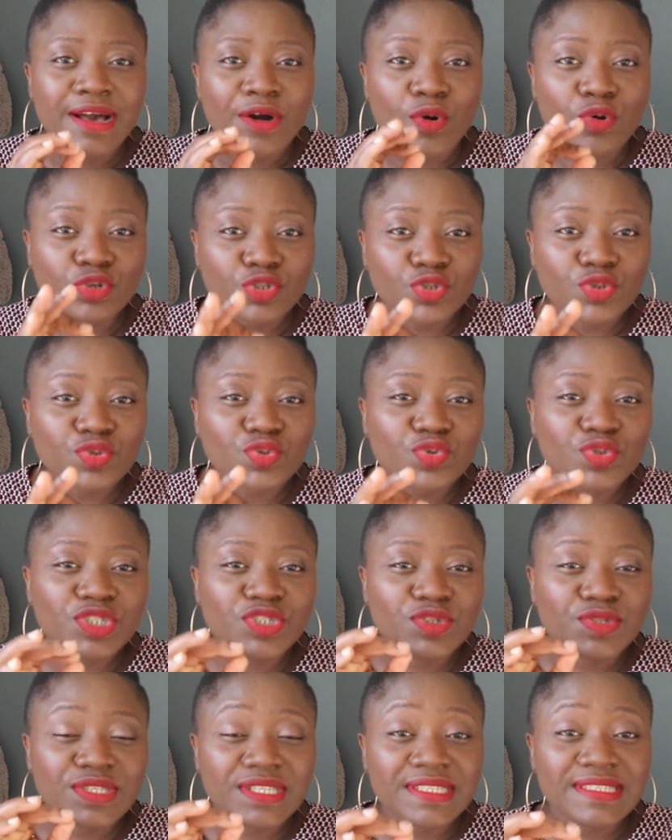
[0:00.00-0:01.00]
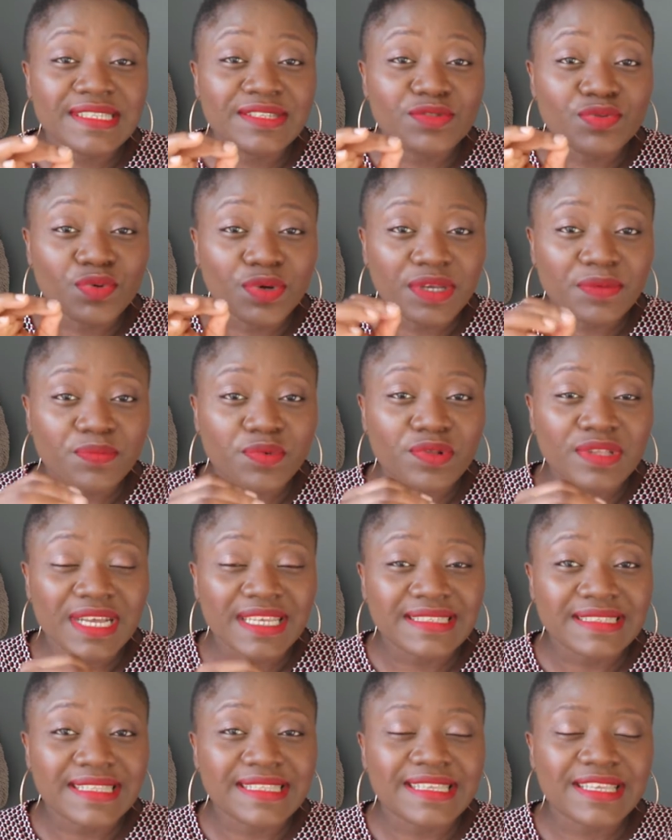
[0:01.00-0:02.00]
Aujourd'hui, je décide de répondre
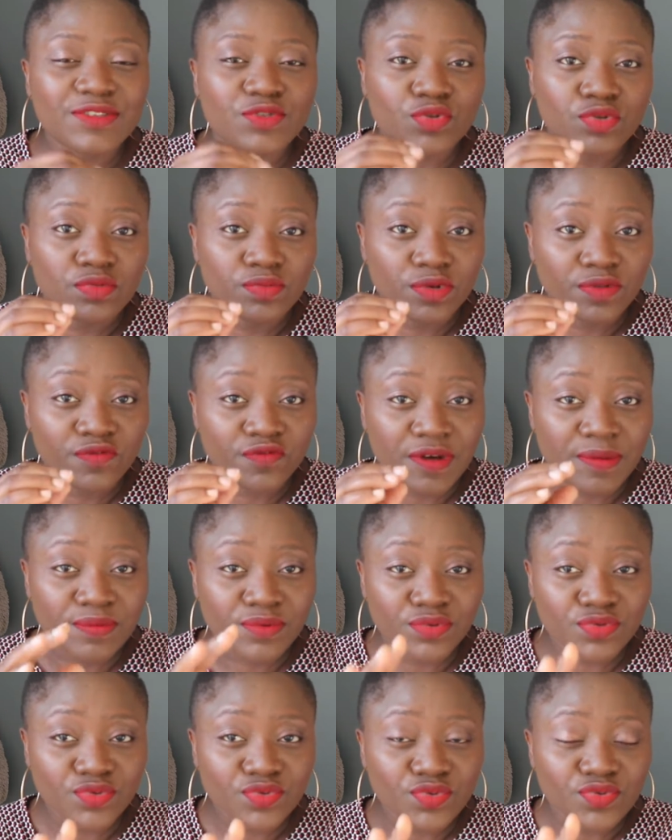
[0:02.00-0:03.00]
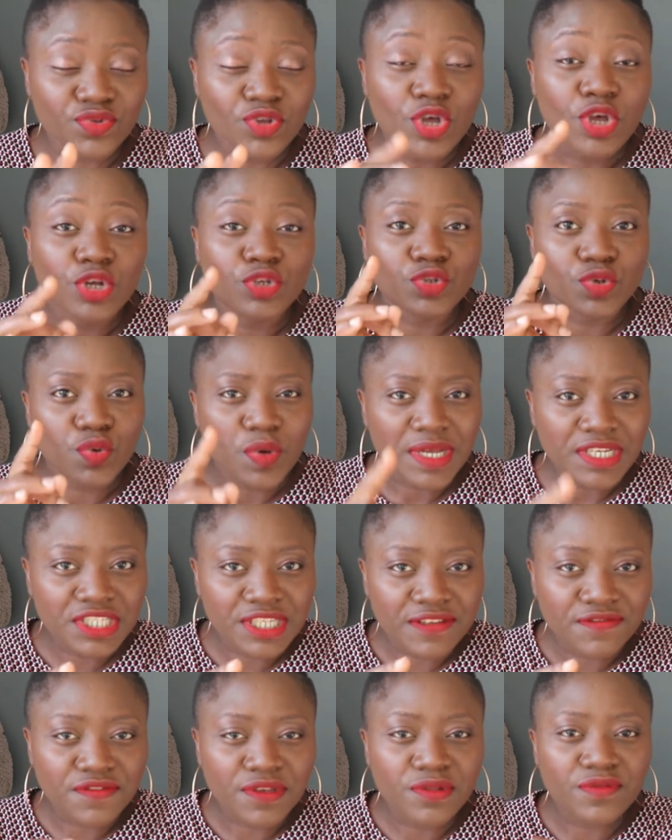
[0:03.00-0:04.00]
à cette question une bonne fois pour toutes. Je crois que
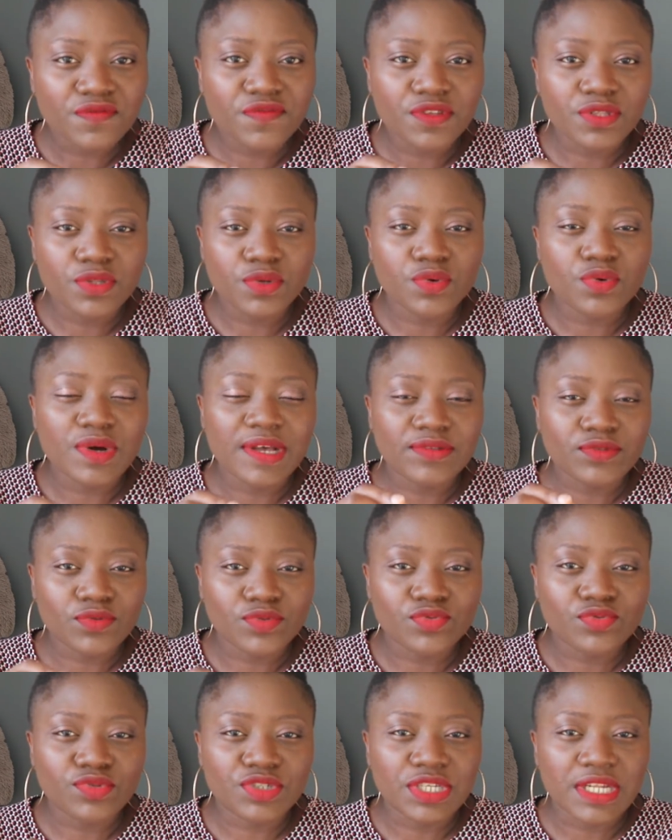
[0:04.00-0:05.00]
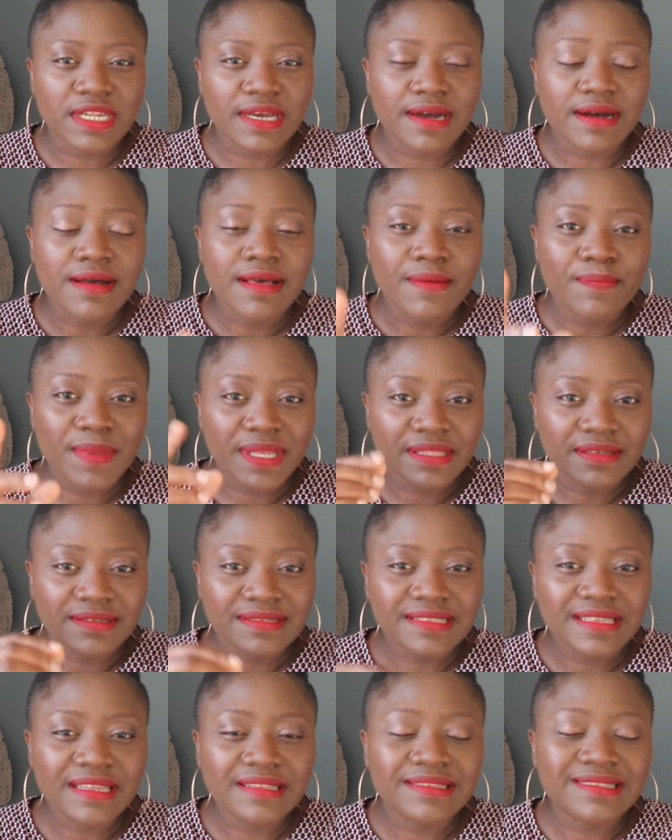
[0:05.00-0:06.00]
j'ai fait une vidéo à ce sujet-là, mais dans
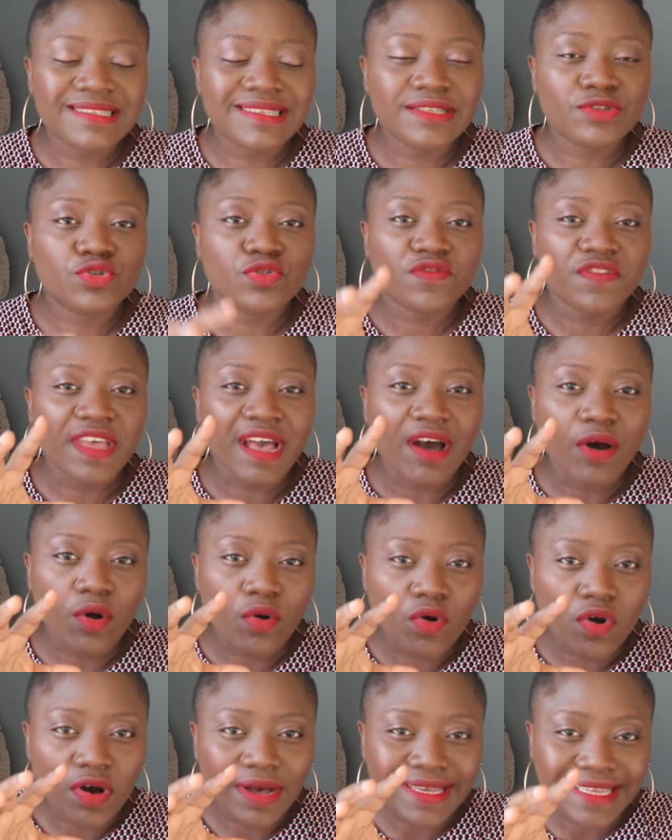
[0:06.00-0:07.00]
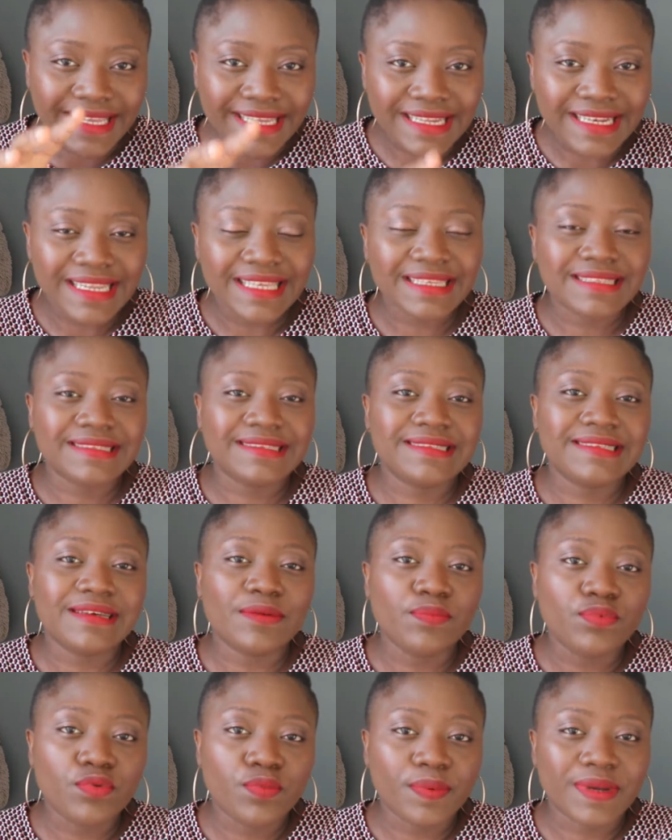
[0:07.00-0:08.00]
celle-ci, je vais encore
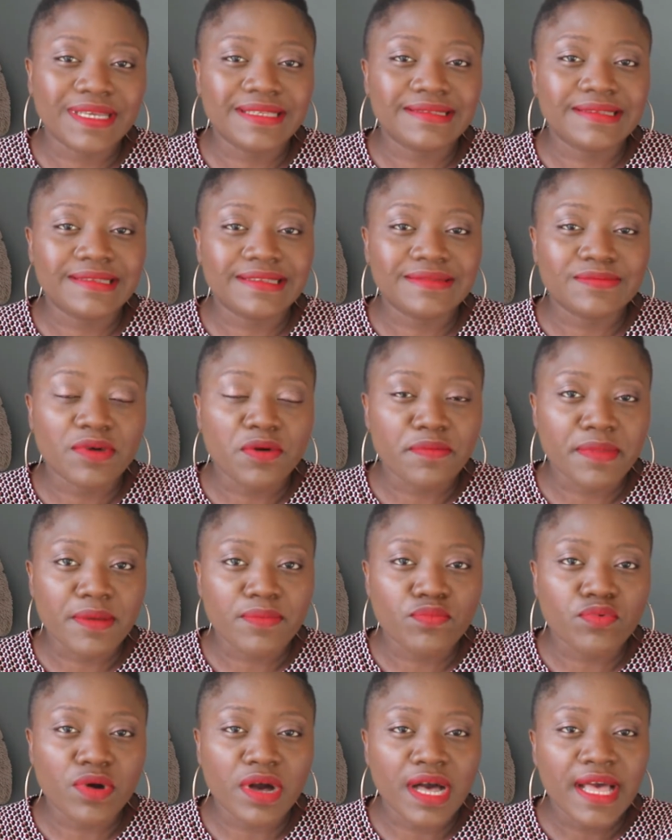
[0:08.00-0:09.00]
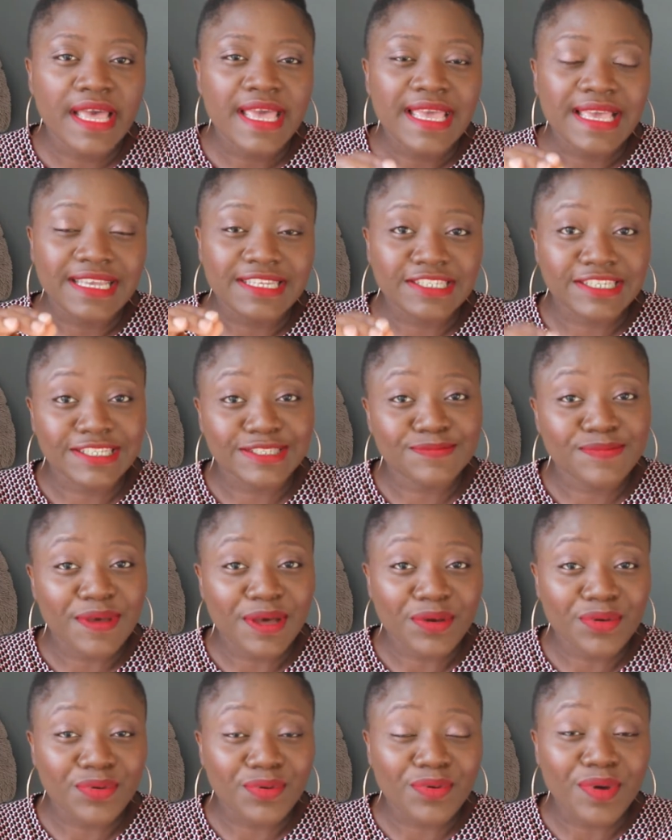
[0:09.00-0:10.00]
éclaircir plus précisément mes points et
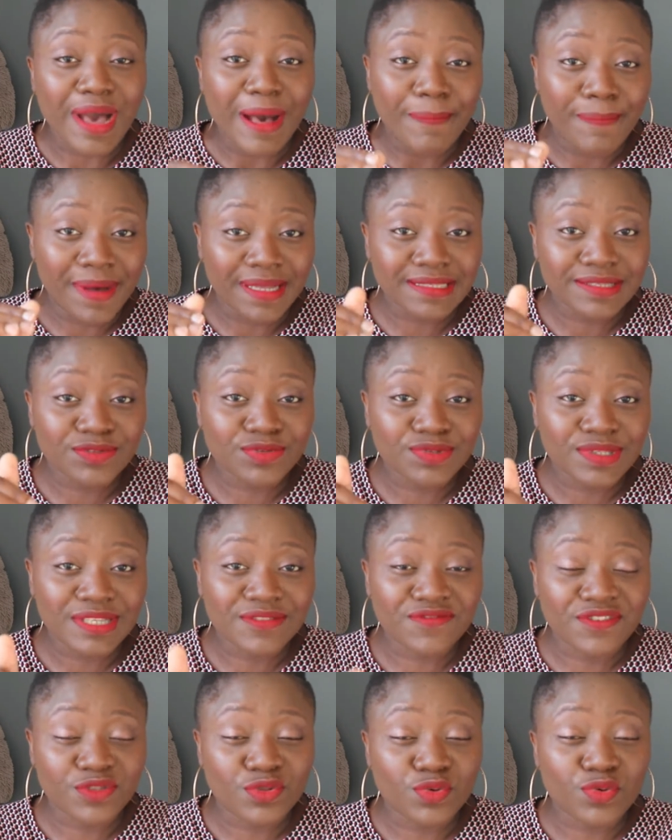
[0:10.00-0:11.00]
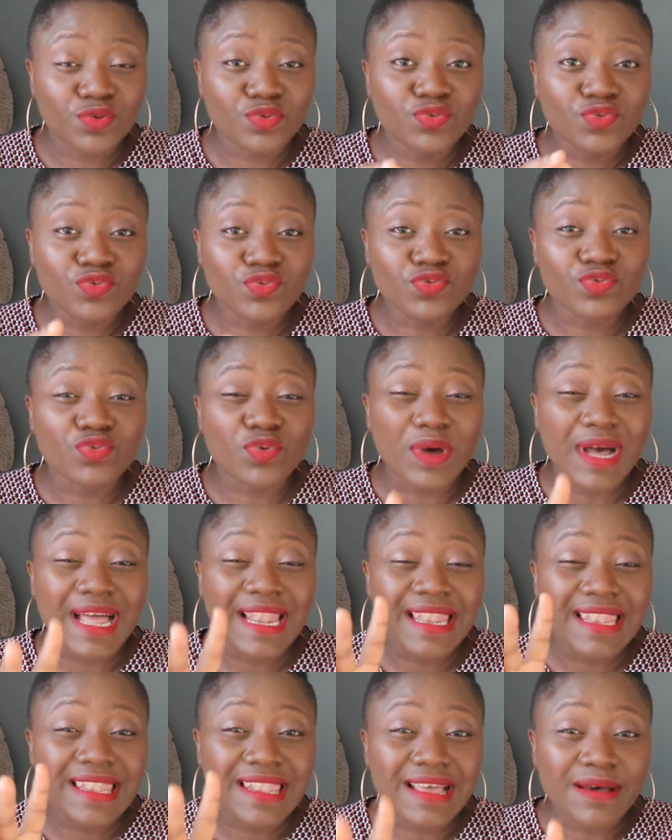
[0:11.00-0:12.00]
j'espère que à partir de cette vidéo, tout
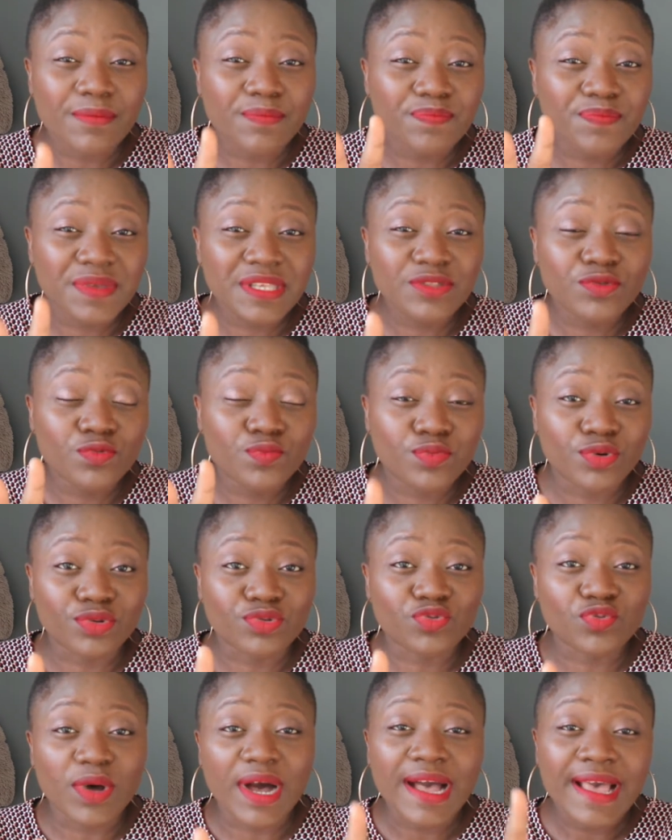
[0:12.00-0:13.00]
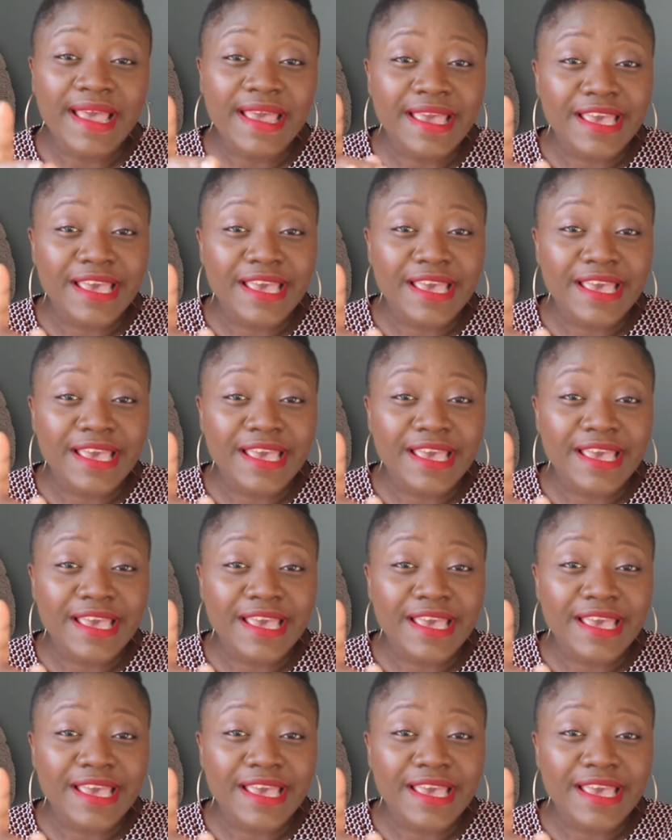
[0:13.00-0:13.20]
sera limpide pour toi